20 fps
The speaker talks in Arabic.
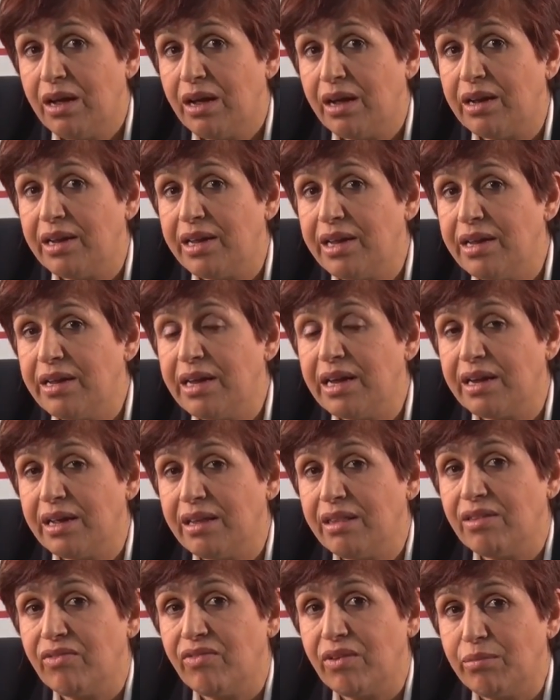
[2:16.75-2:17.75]
اللي هي
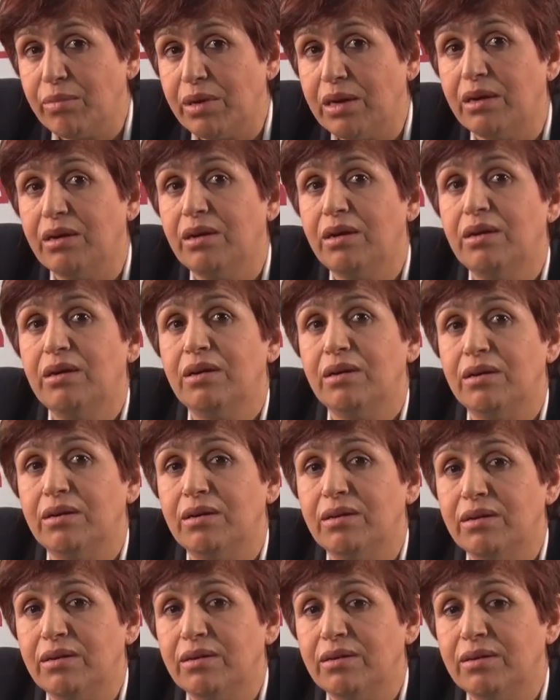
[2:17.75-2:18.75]
كانت فما
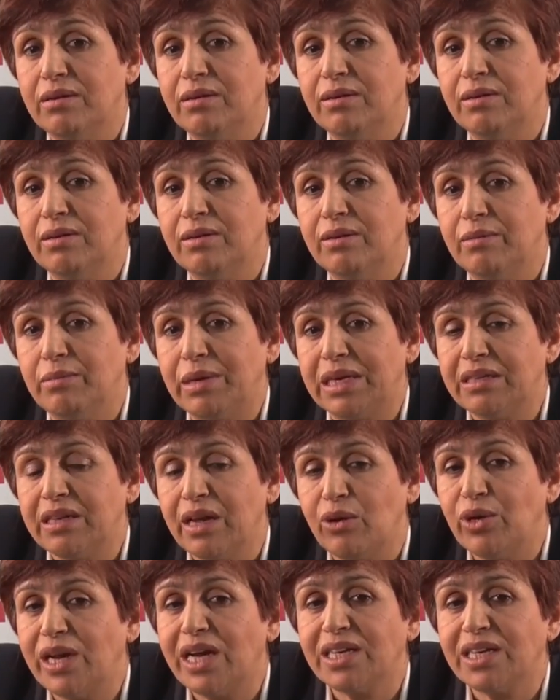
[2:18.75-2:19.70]
آه، معناتها اون